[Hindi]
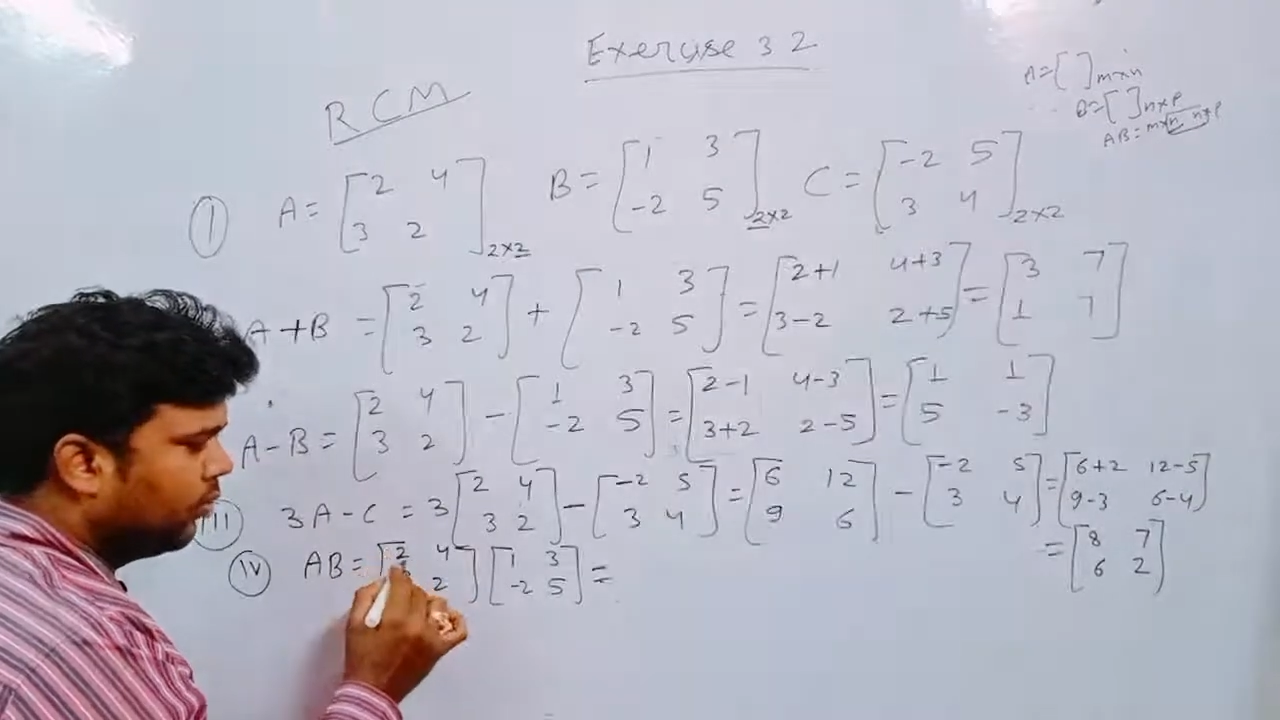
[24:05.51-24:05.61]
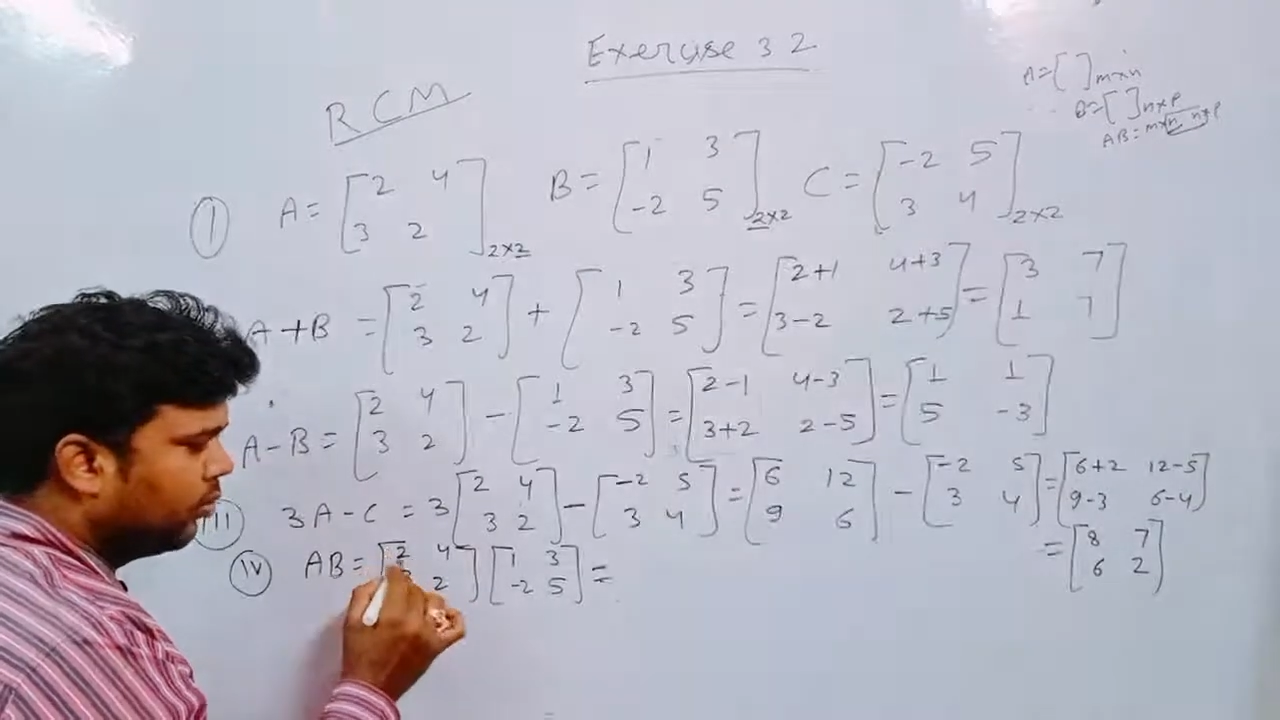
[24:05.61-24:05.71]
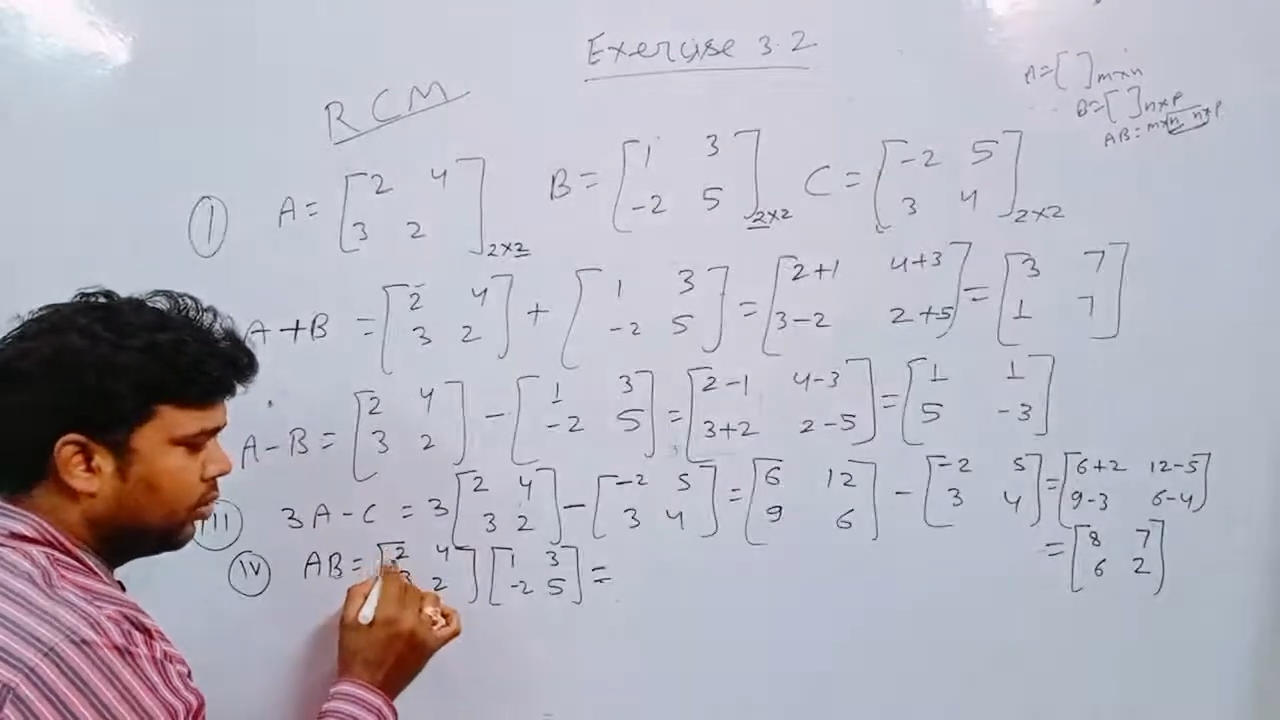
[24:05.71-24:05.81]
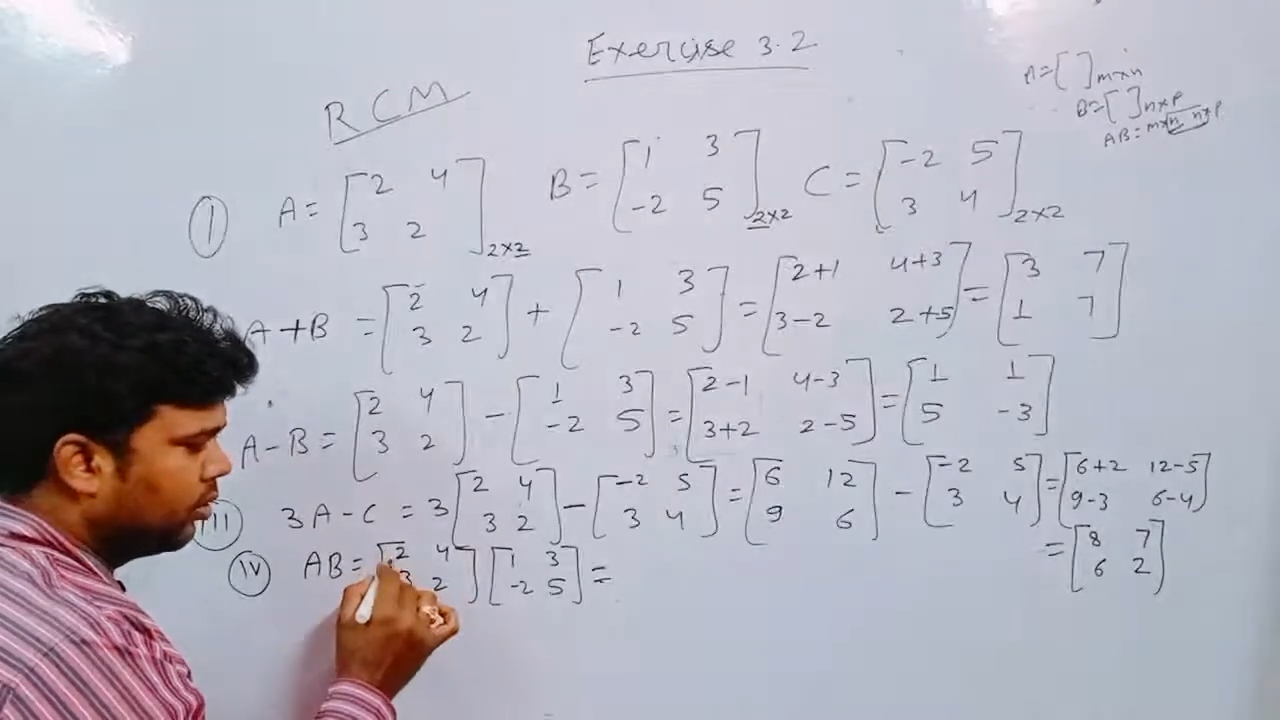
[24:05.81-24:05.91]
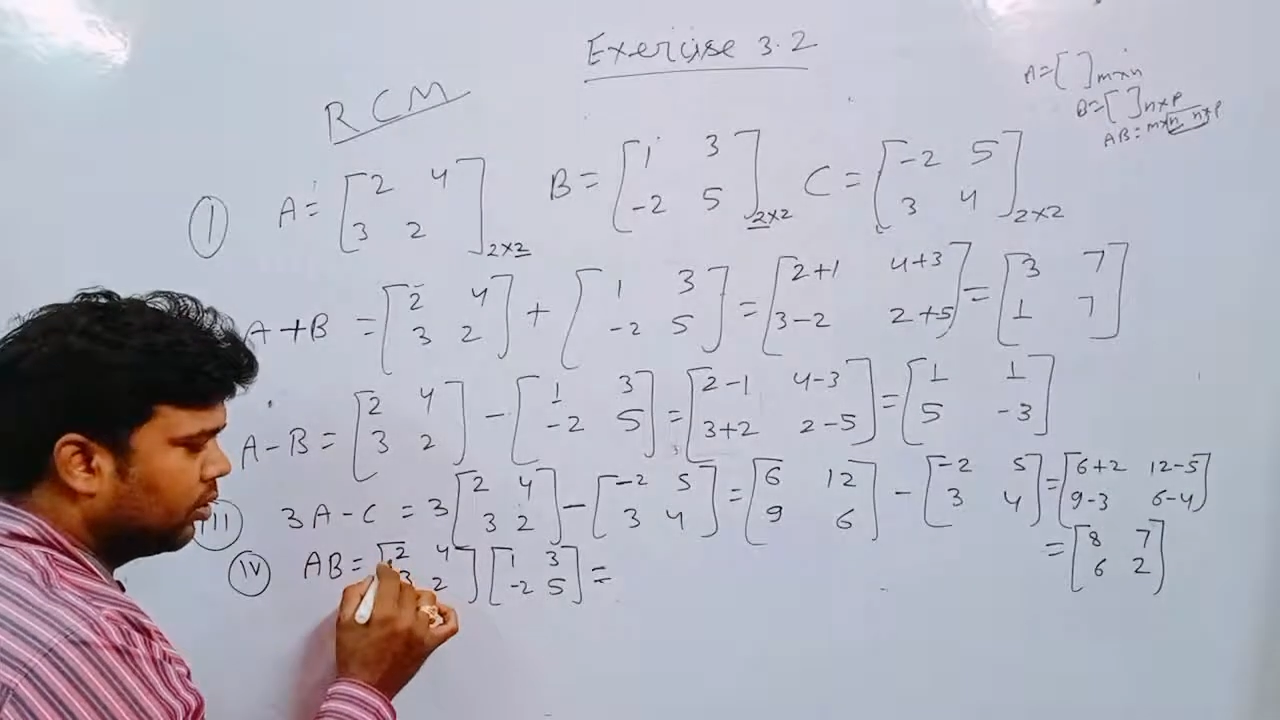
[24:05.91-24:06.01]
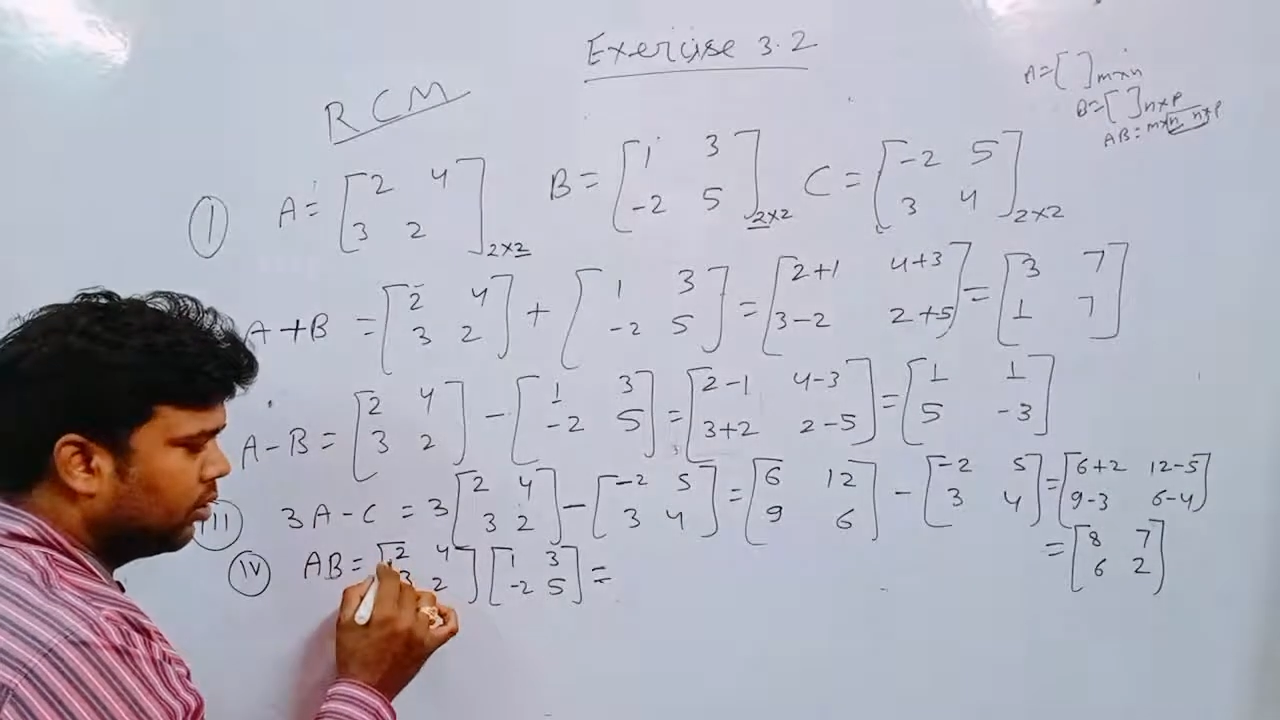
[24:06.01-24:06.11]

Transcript: फोर